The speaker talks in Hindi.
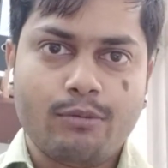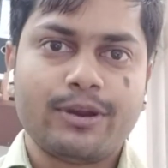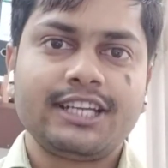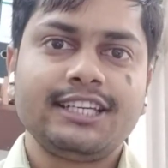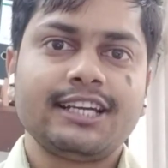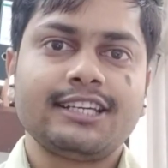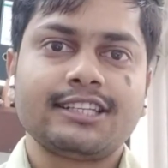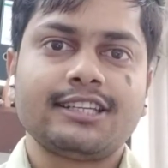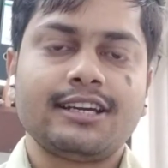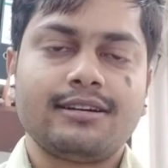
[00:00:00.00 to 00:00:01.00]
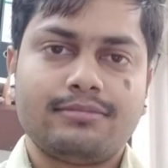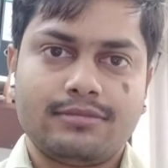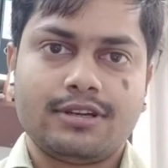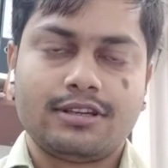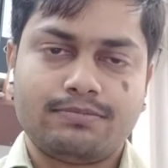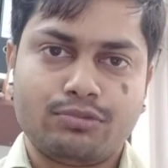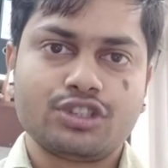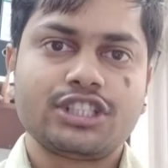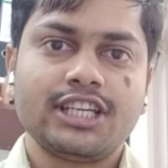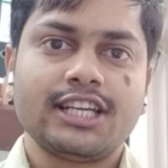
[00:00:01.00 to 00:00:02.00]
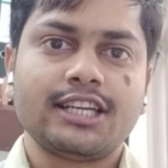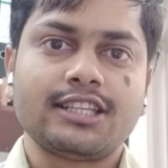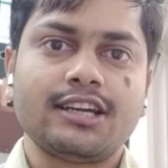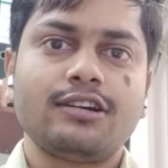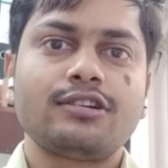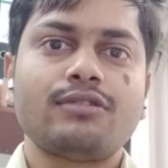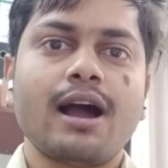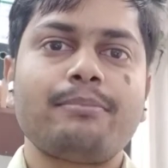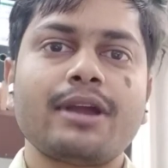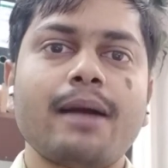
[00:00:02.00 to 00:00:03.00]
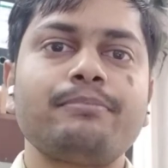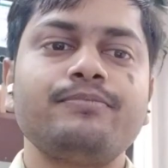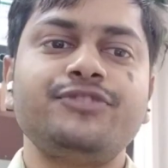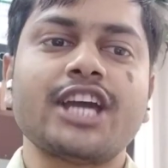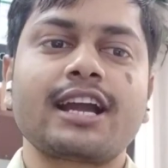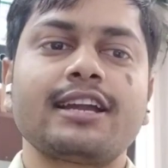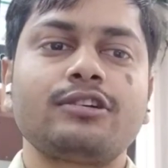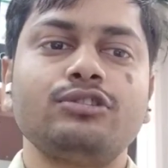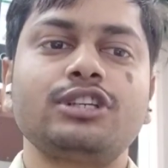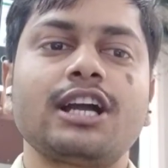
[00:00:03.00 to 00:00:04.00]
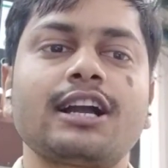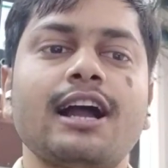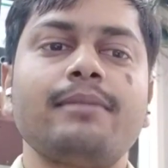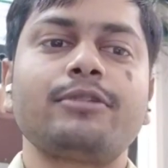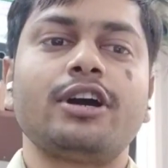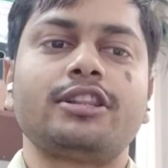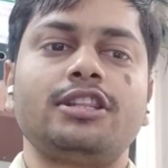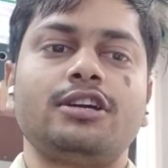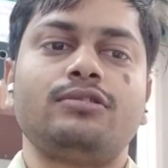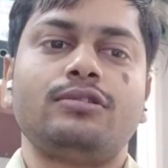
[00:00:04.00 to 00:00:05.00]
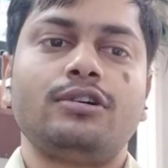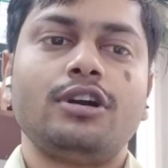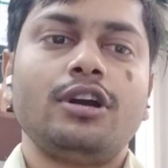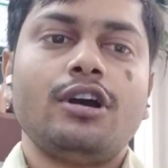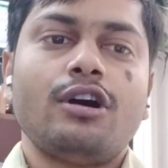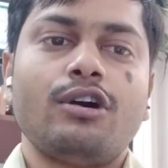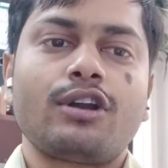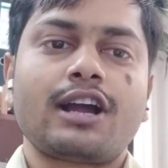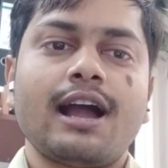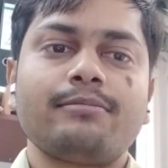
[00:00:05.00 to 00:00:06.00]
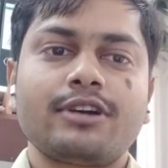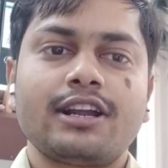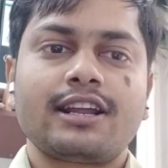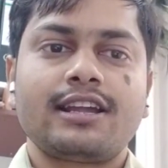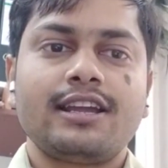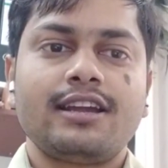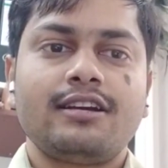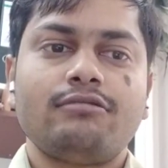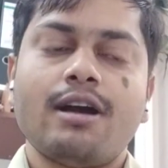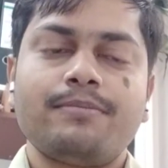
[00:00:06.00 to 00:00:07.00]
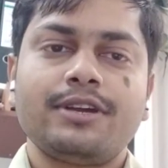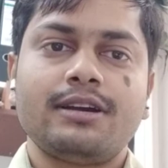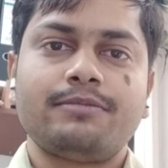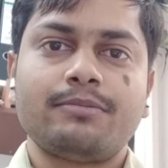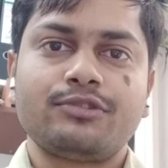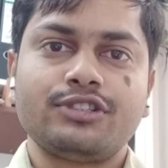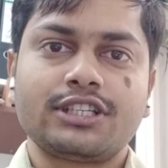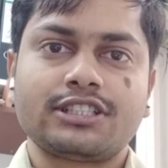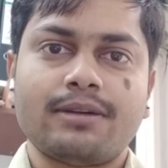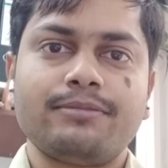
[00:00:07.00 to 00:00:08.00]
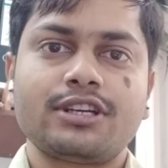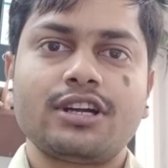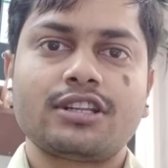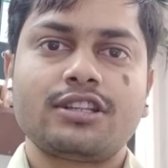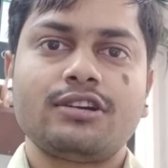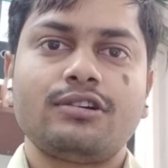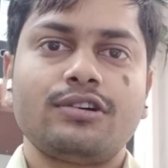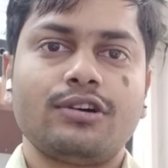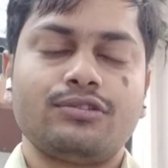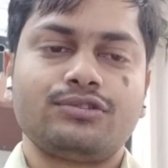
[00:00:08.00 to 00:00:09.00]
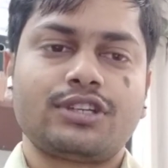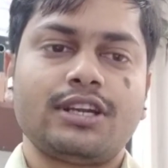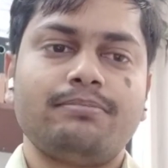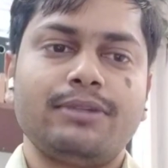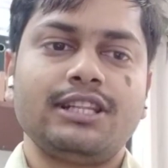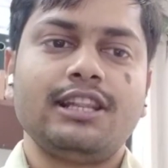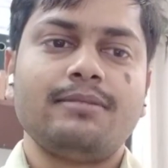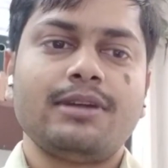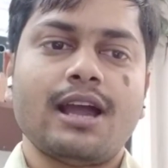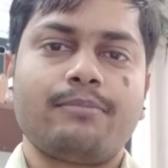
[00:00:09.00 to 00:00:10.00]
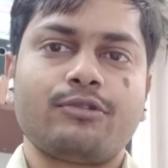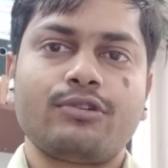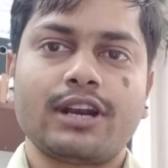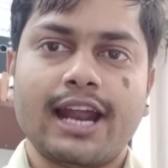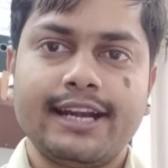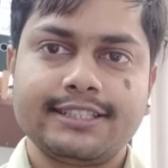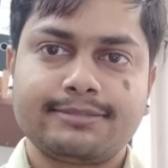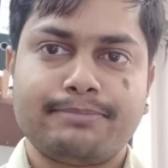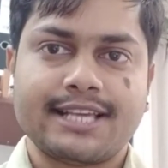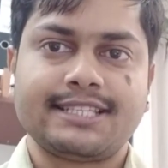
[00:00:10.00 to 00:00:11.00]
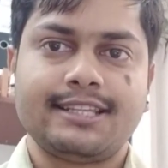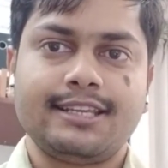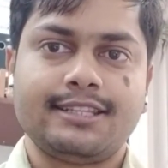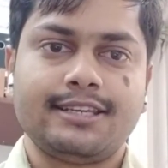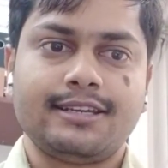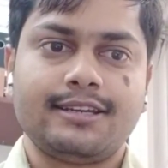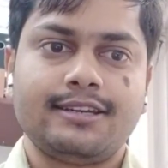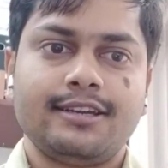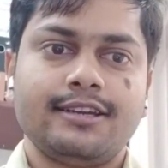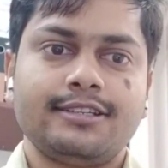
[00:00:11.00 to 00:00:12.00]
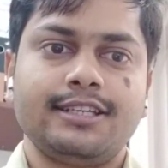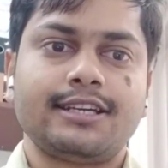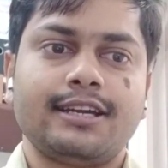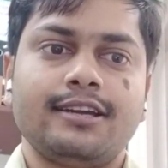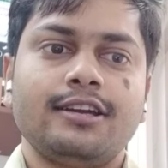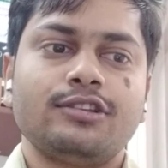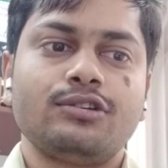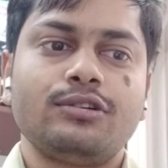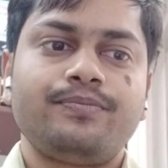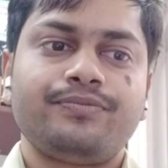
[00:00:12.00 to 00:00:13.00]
ओपन किया जाता है पोस्ट किया जाता है और वहाँ पे आप जाके खुद का काम करते हो और काम करके वहाँ पे अपना प्रोजेक्ट सबमिट करते हो और उसके बदले में आपको क्लाइंट्स पैसे देते हैं ठीक है तो